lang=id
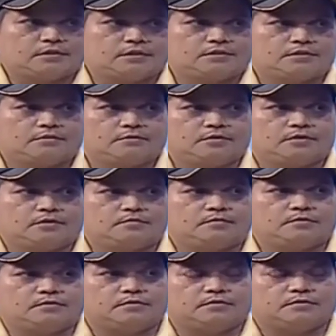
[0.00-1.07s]
Jawa Tengah, Jawa
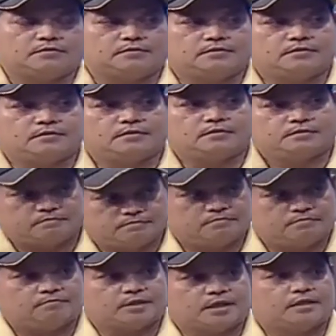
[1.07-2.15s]
Timur,
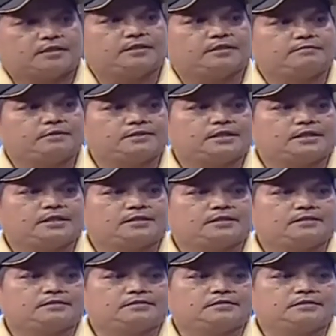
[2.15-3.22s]
mengakhiri
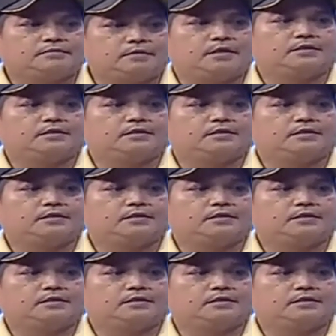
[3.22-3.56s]
perjalanan